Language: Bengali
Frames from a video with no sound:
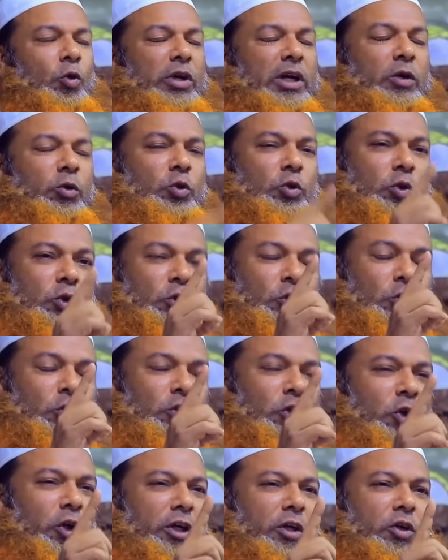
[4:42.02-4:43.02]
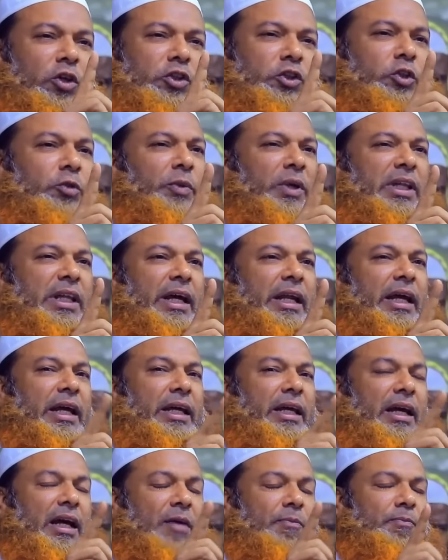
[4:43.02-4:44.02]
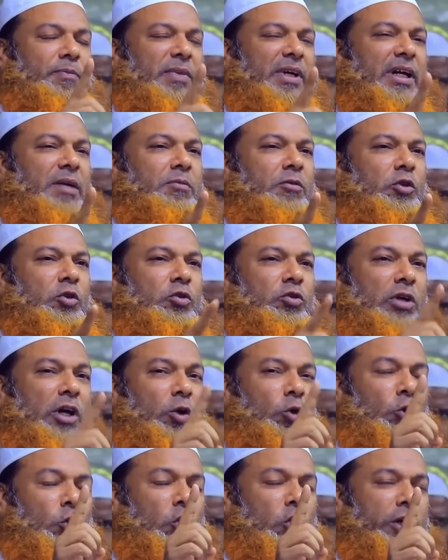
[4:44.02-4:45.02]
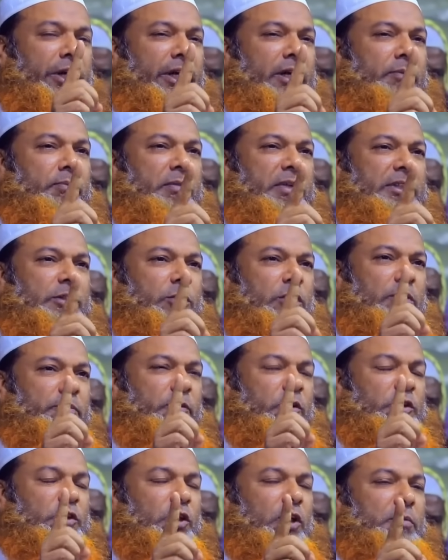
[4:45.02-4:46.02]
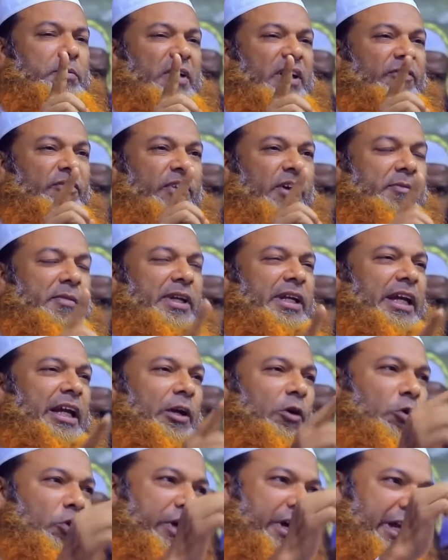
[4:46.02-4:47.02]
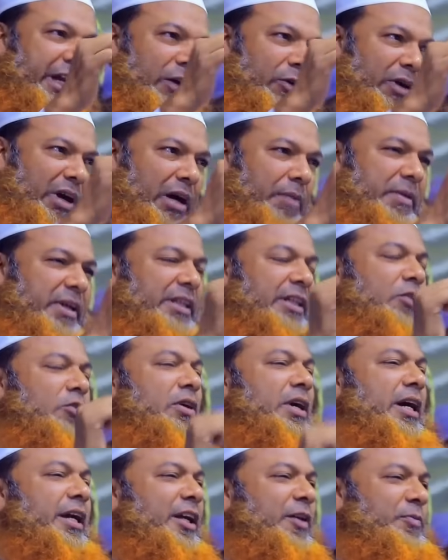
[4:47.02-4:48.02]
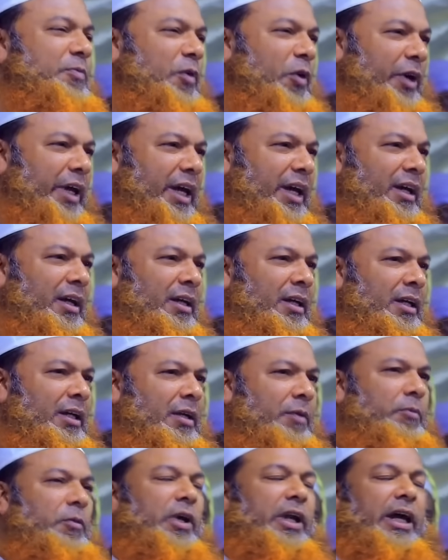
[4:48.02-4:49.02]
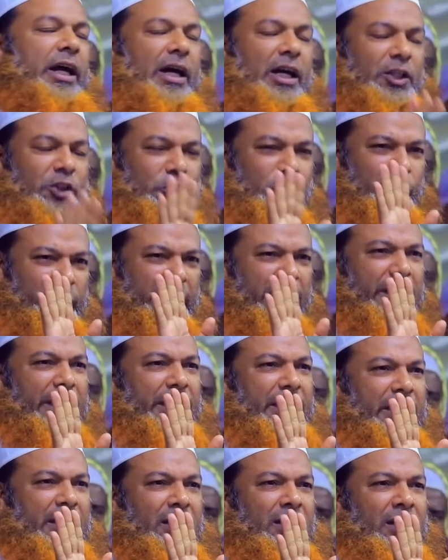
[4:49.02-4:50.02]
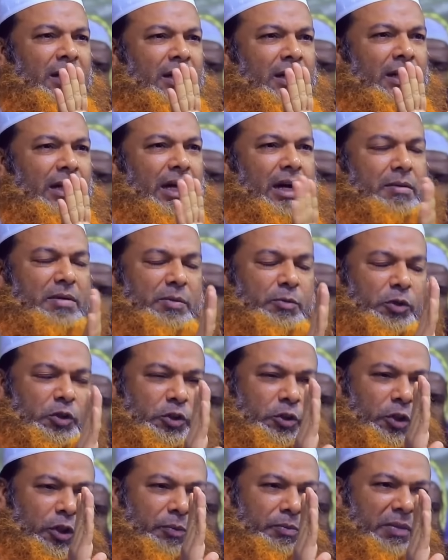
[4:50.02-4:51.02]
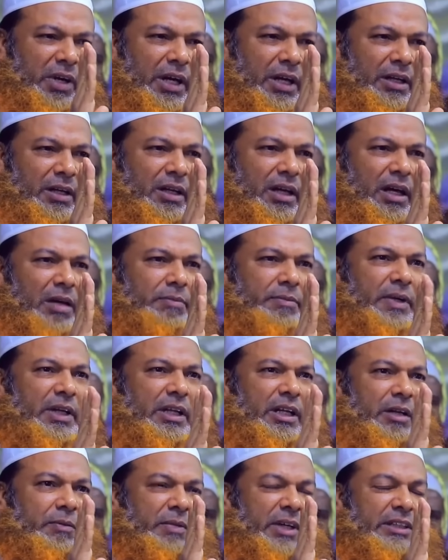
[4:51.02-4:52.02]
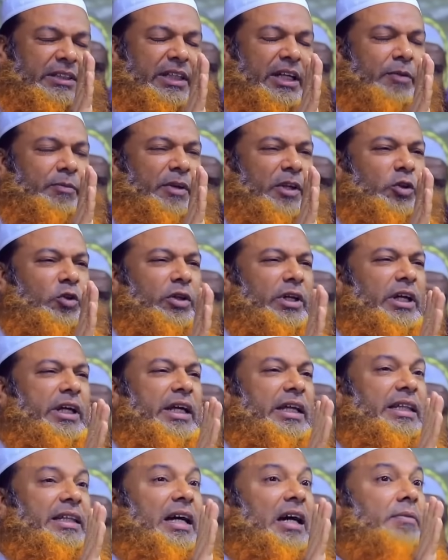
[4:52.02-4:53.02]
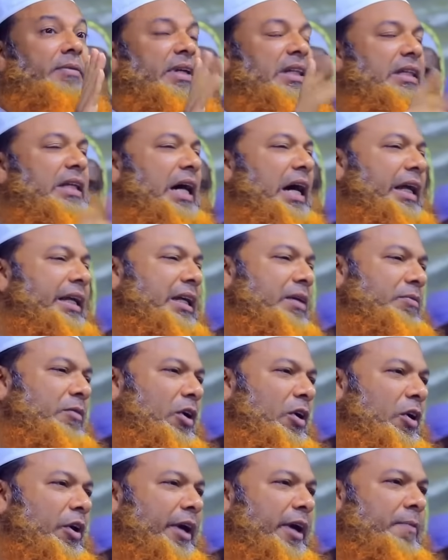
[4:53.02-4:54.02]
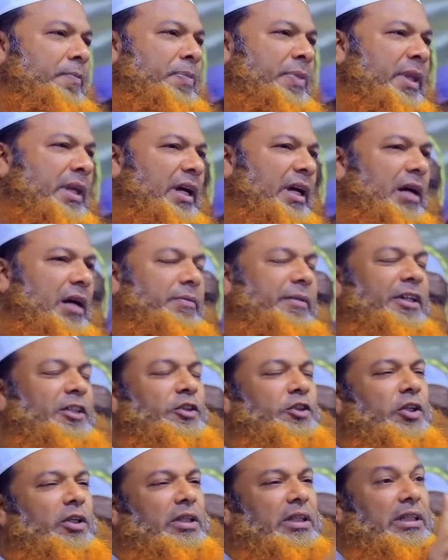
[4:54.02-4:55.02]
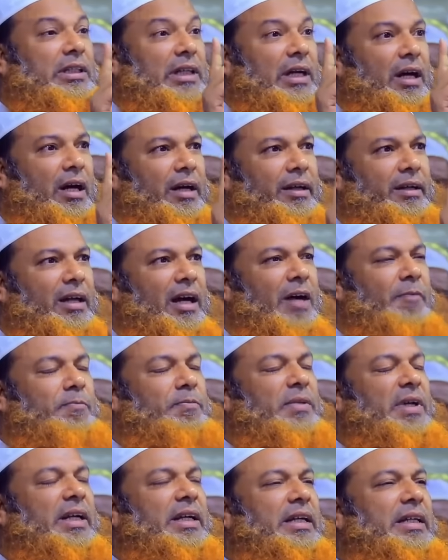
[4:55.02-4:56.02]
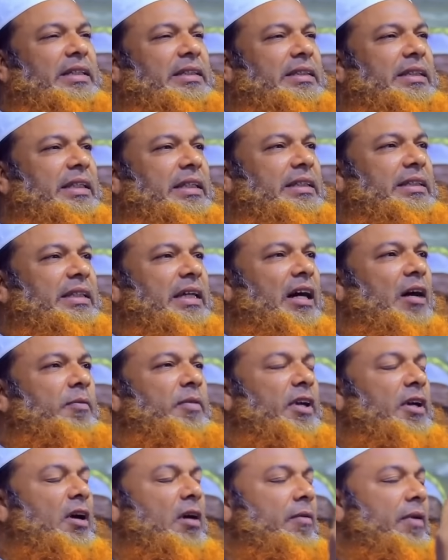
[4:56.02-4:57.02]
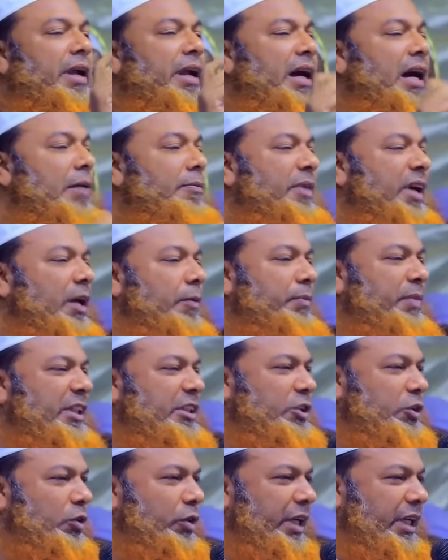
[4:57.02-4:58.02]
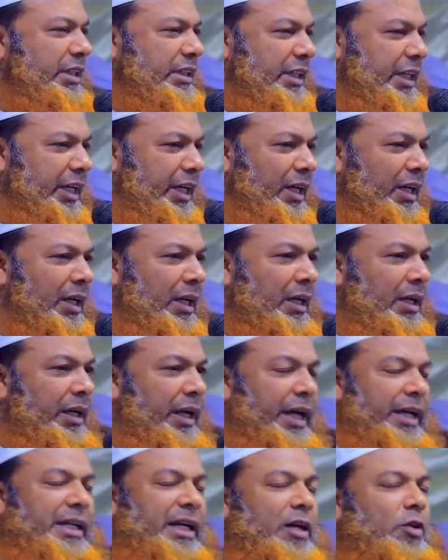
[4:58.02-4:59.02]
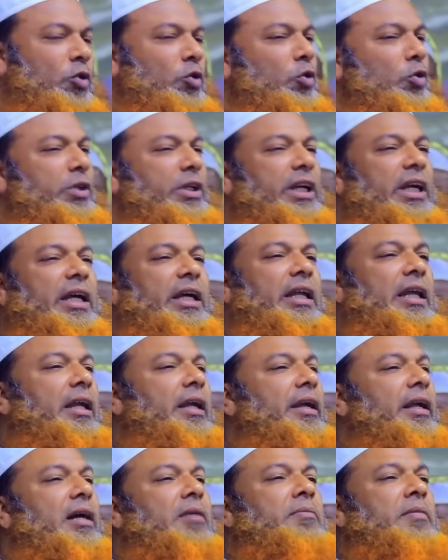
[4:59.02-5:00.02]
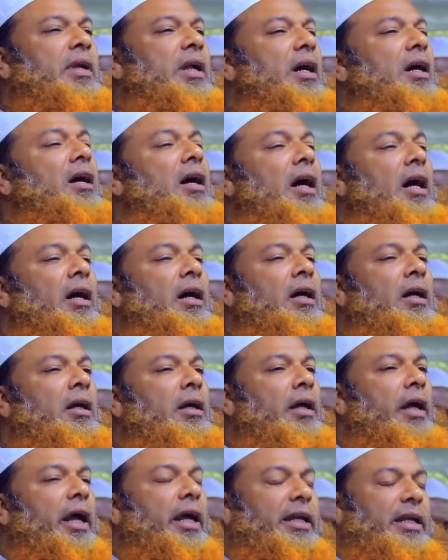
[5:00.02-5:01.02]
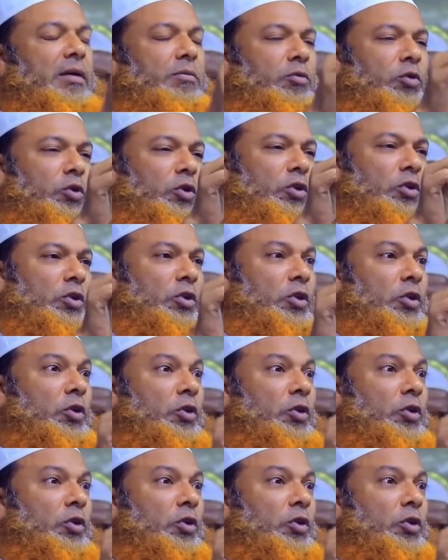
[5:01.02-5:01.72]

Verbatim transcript: ওরা উত্তর করে অসুবিধা নাই আপনার মতো আরও অনেক মেসুল মুসলমান ফ্যামিলির লোকেরাও আমাদের ওখানে পড়ে বলে হ্যাঁ শুনেন আমি মুসলমান আমাদের বাসার ভিতরে কিতাবি তালিম হয় আমার সন্তান আপনার কাছে সাহাবি হওয়ার আবেগ পেশ করেছে এটা কোনো ডিগ্রির নাম না হ্যাঁ? এটা মূলত